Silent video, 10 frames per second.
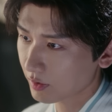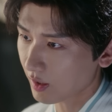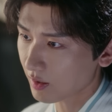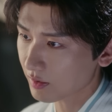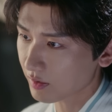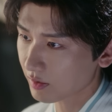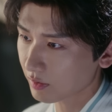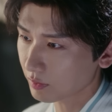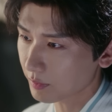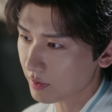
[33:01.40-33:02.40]
đã giết
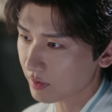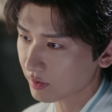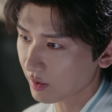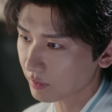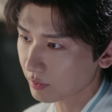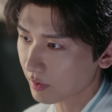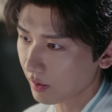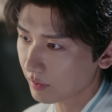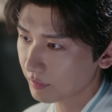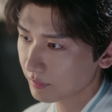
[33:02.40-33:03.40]
chết Thiện Cô Đào của
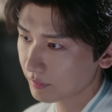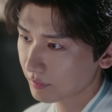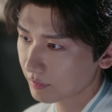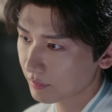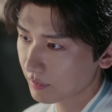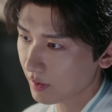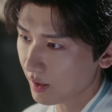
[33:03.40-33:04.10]
Tứ Cố Môn,